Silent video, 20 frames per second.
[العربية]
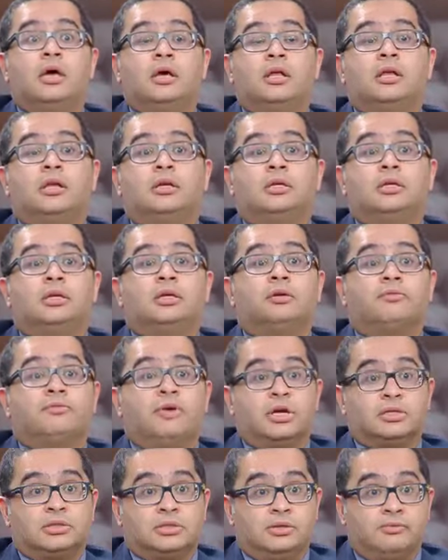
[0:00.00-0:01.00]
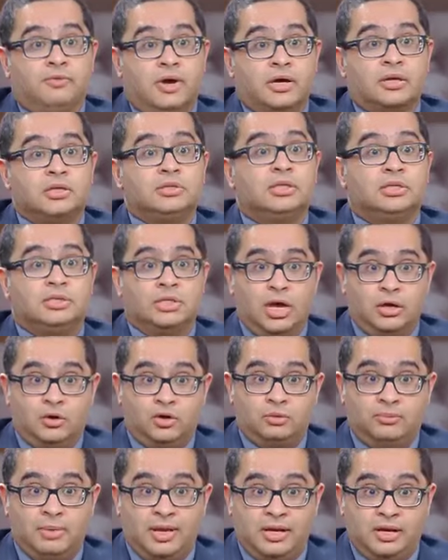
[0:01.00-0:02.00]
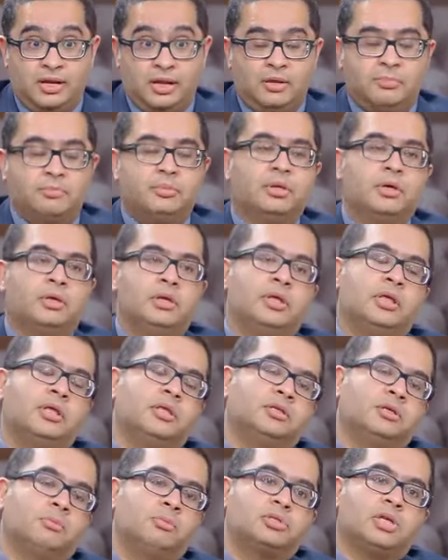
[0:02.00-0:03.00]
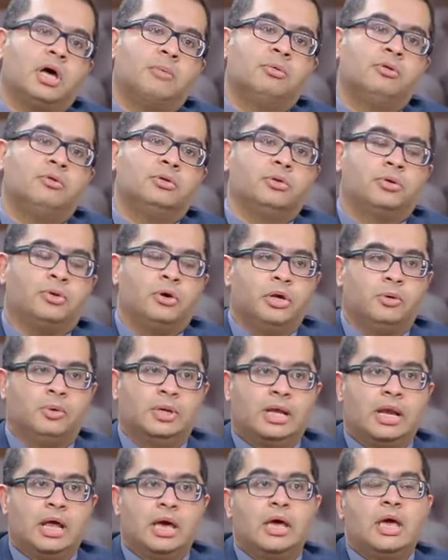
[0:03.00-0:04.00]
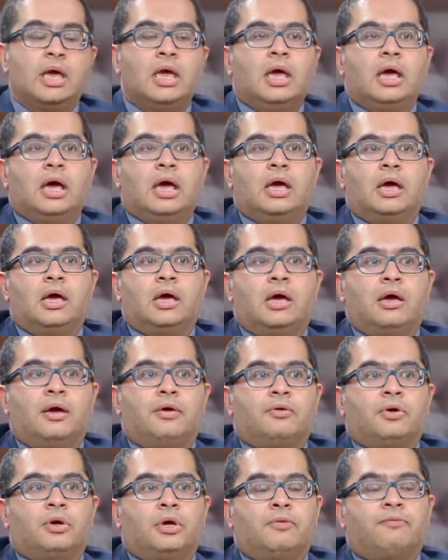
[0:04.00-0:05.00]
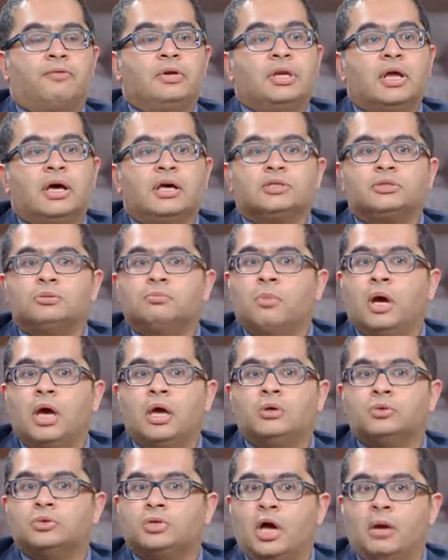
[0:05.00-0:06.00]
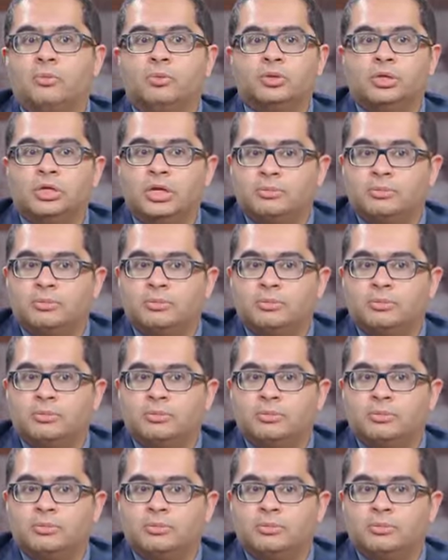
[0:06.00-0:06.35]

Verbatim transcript: آه، لفحص الفيروس للتاكد من ان انت مصاب بالكورونا ولا لا. آه، في ناس ما يصابون الا